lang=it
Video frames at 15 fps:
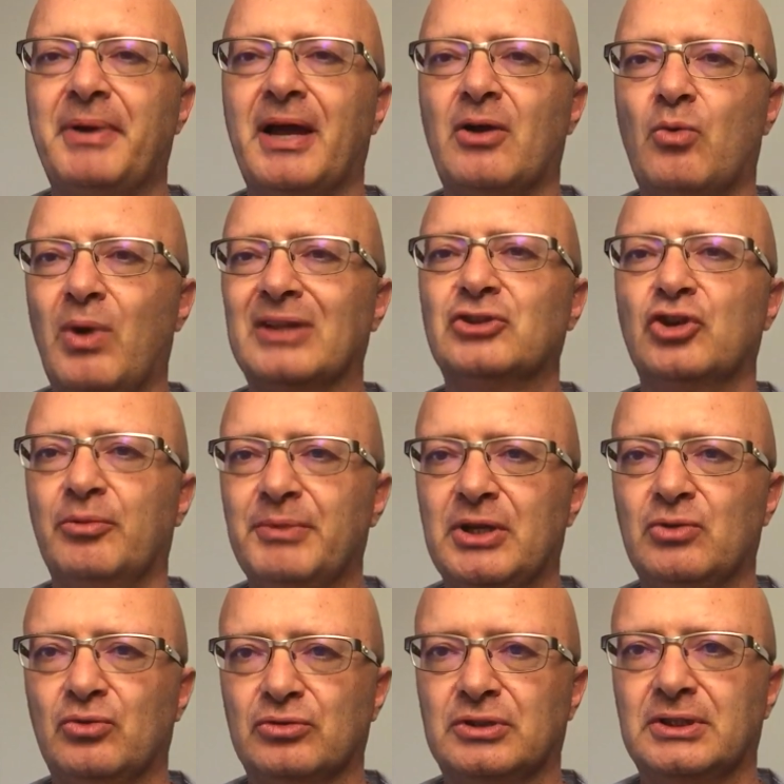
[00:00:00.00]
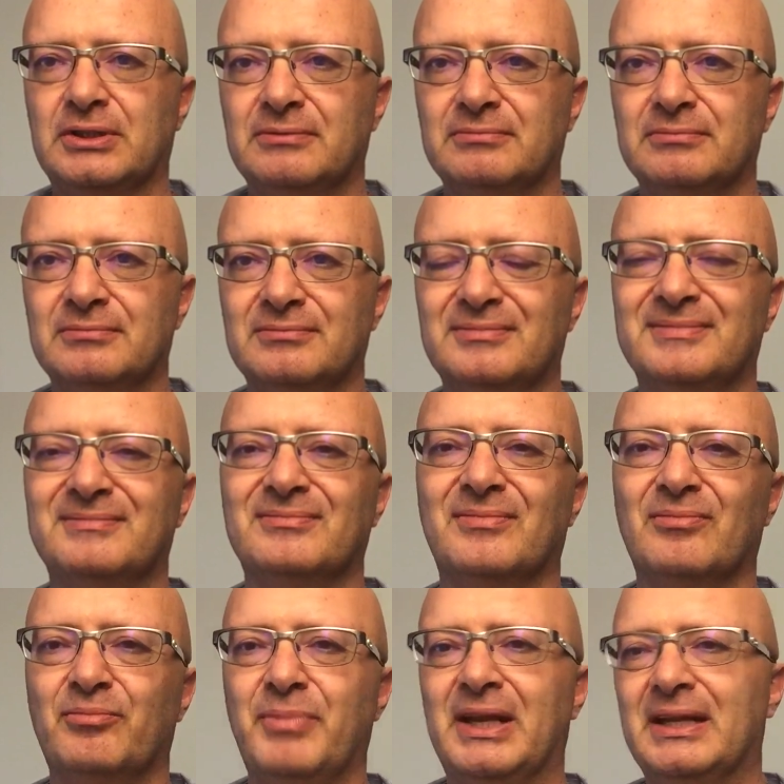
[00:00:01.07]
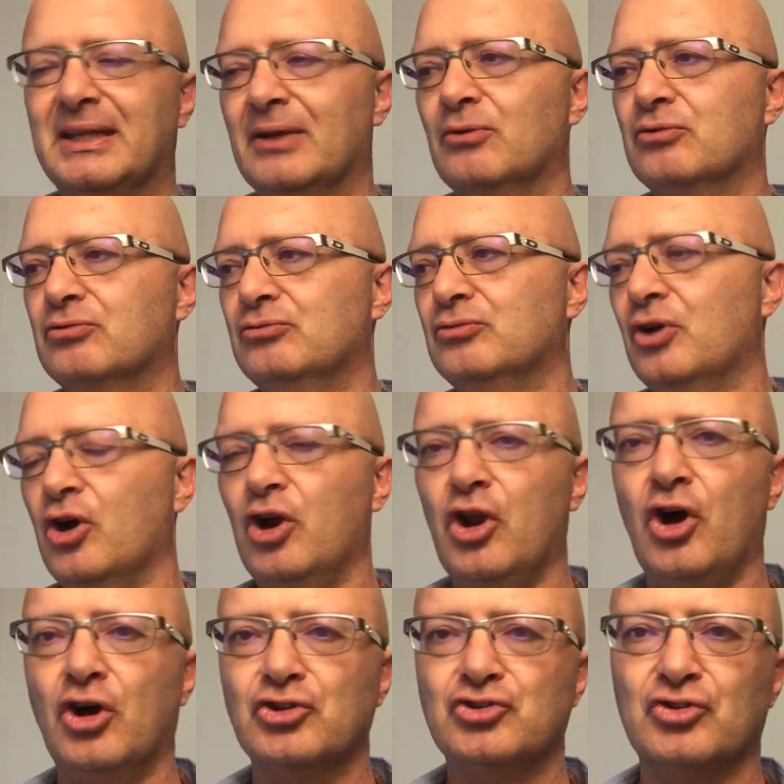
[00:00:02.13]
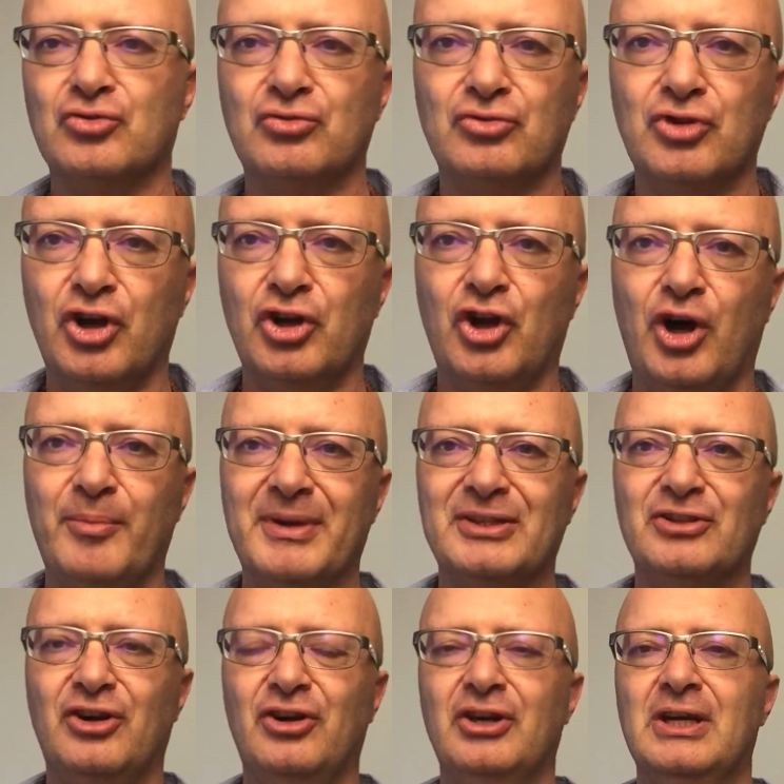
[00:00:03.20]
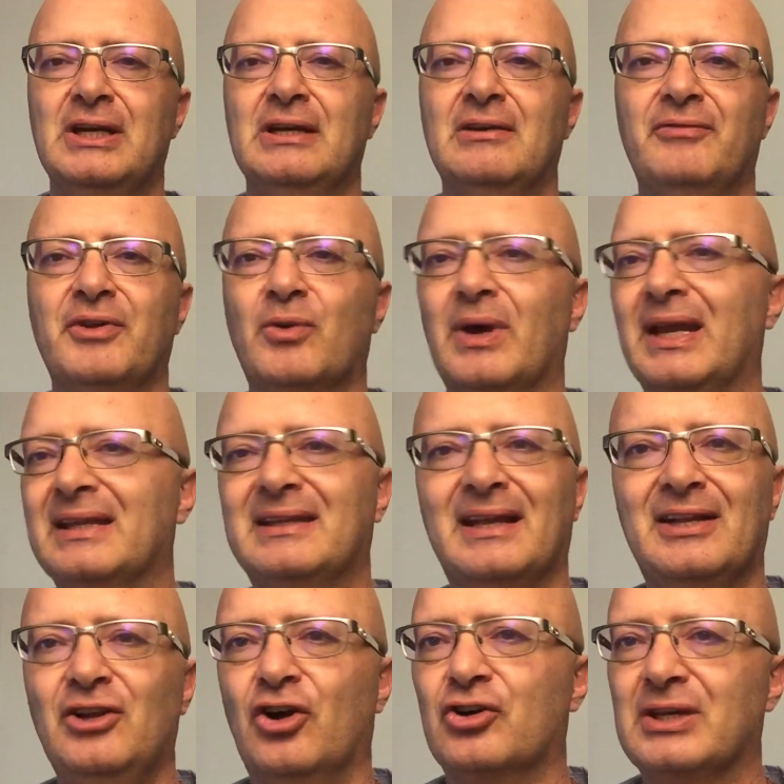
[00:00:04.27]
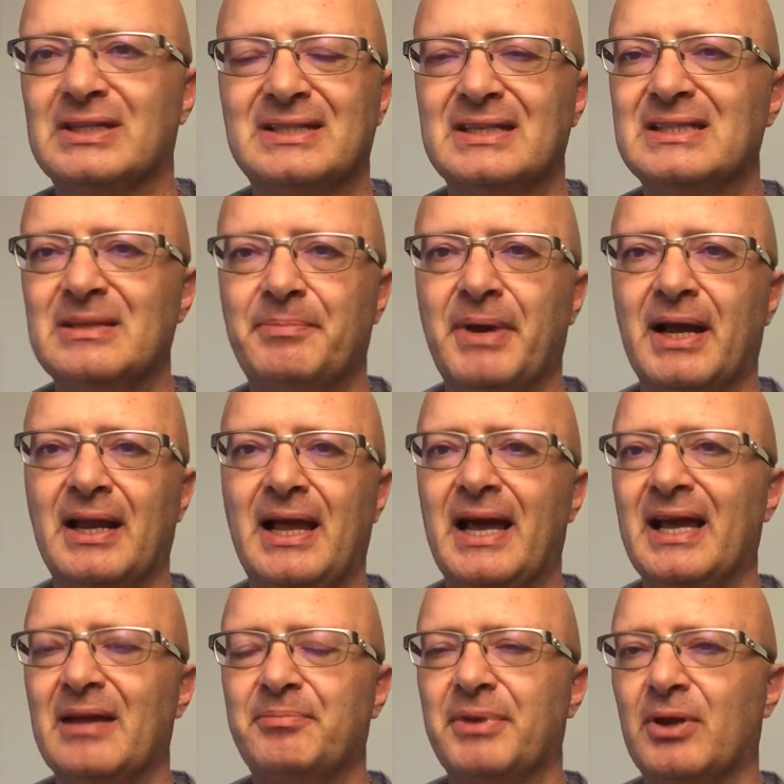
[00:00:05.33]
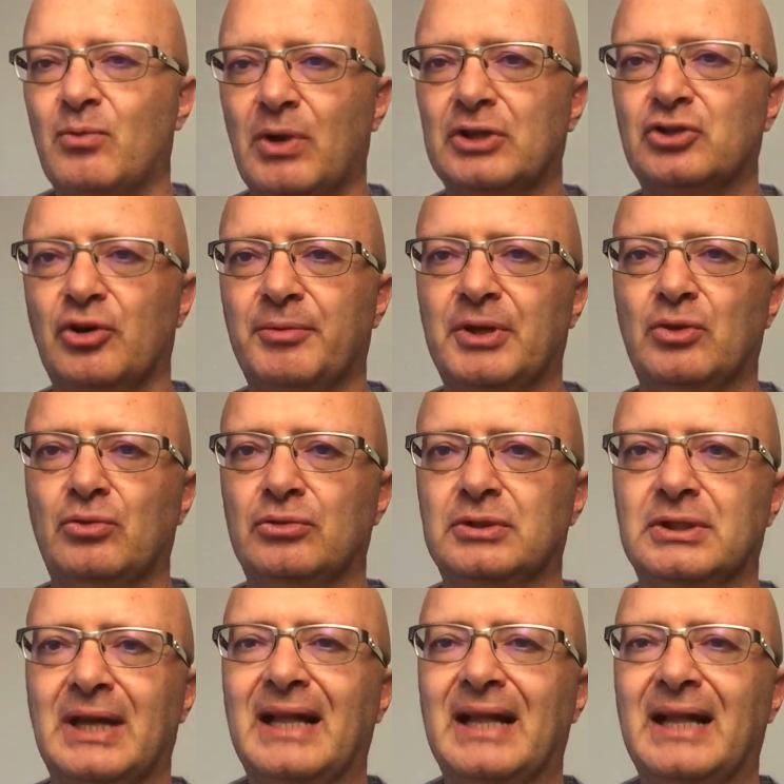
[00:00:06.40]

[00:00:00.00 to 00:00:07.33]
per 4 minuti. Mettete un, un orologio con un cronometro, vi guardate negli occhi senza parlare per 4 minuti.